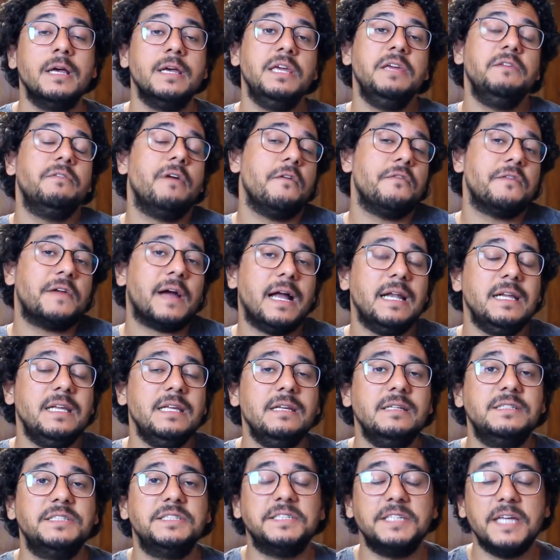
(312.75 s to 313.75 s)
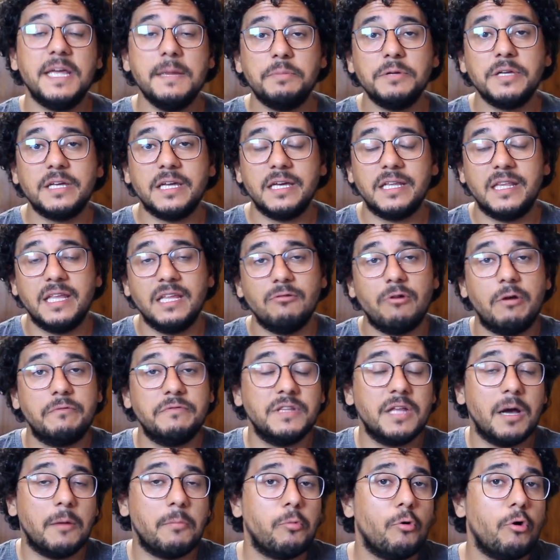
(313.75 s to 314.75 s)
e vai ficar ali sempre querendo uma
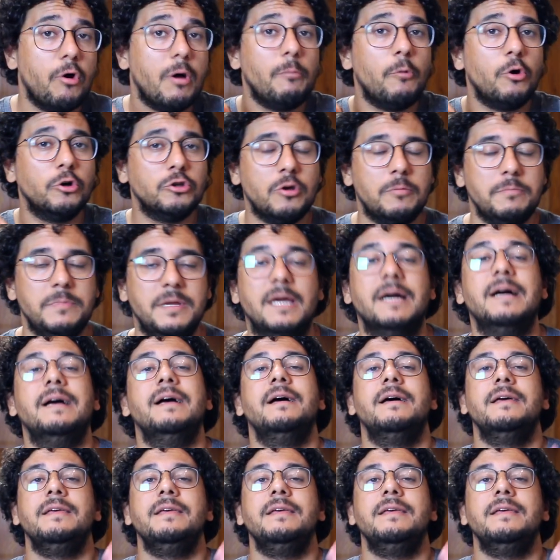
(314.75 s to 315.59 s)
vida boa, mordomia.